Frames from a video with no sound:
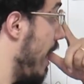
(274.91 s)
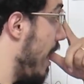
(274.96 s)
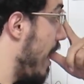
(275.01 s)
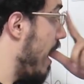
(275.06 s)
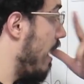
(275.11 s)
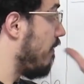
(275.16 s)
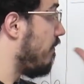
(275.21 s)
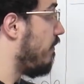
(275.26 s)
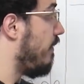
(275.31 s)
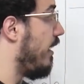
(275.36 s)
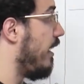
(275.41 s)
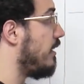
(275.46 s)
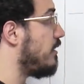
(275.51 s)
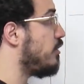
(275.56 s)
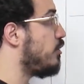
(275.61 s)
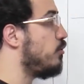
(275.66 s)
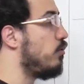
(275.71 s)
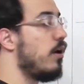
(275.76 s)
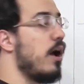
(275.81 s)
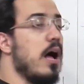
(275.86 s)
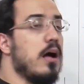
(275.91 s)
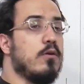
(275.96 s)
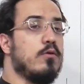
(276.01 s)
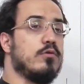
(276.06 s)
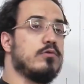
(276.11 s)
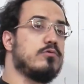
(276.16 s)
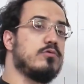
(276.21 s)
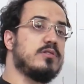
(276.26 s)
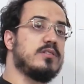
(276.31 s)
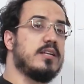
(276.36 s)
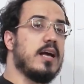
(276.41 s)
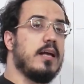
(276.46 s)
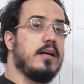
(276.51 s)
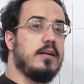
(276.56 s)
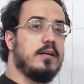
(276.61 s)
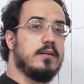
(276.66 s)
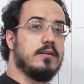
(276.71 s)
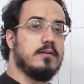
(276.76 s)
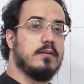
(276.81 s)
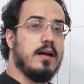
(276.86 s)
é a vez de o garoto
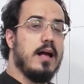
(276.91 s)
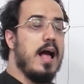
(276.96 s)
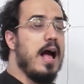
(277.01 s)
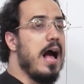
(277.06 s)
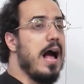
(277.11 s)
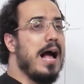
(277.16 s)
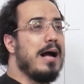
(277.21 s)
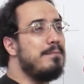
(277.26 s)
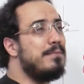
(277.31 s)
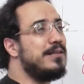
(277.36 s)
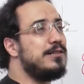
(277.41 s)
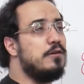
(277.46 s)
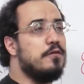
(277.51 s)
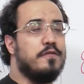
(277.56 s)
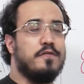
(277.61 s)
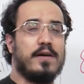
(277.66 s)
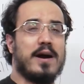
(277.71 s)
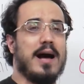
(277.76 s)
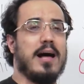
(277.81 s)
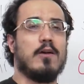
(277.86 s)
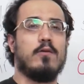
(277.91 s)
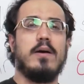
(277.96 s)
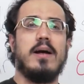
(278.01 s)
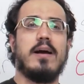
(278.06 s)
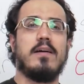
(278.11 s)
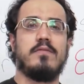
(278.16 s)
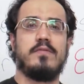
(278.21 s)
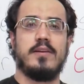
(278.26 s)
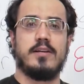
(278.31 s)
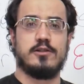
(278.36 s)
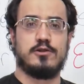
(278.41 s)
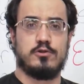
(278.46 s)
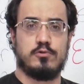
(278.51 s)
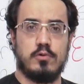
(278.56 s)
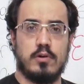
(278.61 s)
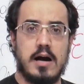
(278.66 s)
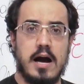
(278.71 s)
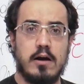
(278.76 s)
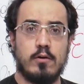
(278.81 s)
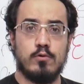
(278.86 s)
sair. Ah, mas eu falo é a vez
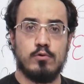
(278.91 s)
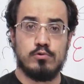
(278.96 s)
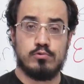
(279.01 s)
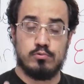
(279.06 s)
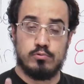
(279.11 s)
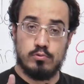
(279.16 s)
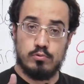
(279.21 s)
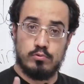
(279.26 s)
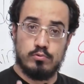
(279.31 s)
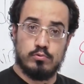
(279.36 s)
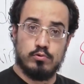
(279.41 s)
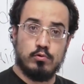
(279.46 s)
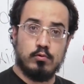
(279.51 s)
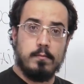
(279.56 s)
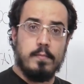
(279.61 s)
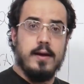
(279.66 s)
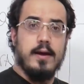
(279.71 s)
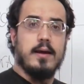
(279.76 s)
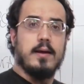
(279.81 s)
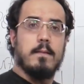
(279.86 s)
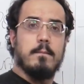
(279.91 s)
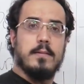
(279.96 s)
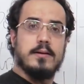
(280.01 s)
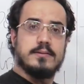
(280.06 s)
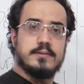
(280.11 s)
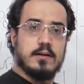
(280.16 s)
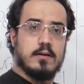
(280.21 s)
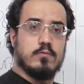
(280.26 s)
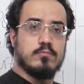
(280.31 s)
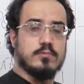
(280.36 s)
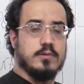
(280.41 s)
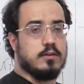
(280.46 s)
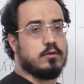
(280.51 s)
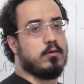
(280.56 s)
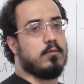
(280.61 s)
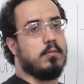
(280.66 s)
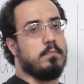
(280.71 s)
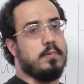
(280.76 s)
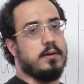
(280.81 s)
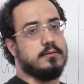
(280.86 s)
do garoto. Tudo bem, mas segundo a
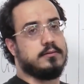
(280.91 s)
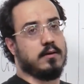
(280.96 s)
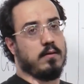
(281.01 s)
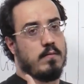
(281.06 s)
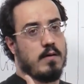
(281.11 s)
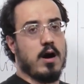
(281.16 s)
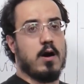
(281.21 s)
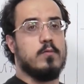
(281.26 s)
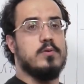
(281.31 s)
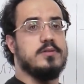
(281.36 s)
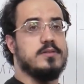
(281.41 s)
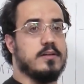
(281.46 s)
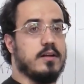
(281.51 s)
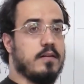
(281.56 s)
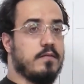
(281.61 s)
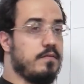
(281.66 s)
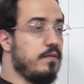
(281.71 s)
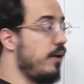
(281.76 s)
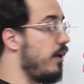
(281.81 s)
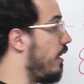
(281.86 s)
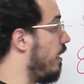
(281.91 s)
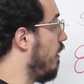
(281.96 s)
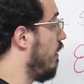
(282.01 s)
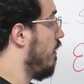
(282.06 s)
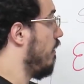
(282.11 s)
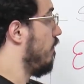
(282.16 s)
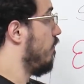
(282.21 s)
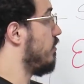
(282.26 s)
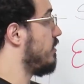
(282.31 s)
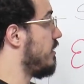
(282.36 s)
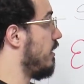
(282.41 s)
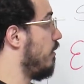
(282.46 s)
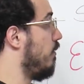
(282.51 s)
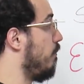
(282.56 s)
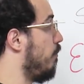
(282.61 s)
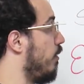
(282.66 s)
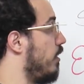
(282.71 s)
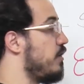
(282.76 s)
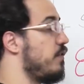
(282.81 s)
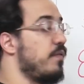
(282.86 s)
norma padrão, ao escrever, você
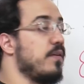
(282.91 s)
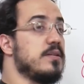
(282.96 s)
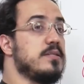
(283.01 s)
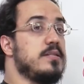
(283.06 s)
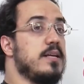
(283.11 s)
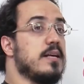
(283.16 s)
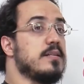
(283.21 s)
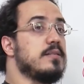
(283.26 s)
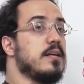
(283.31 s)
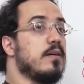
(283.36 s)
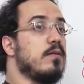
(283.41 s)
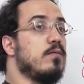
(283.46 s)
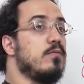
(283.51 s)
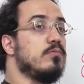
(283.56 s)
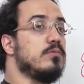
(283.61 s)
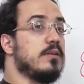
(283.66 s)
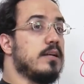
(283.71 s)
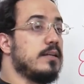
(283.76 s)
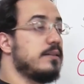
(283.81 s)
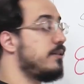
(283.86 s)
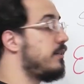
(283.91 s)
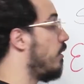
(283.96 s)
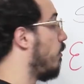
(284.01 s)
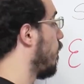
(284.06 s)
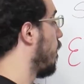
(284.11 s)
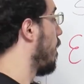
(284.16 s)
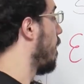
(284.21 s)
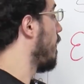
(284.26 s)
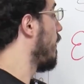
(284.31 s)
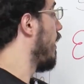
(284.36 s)
não pode fazer essa contração.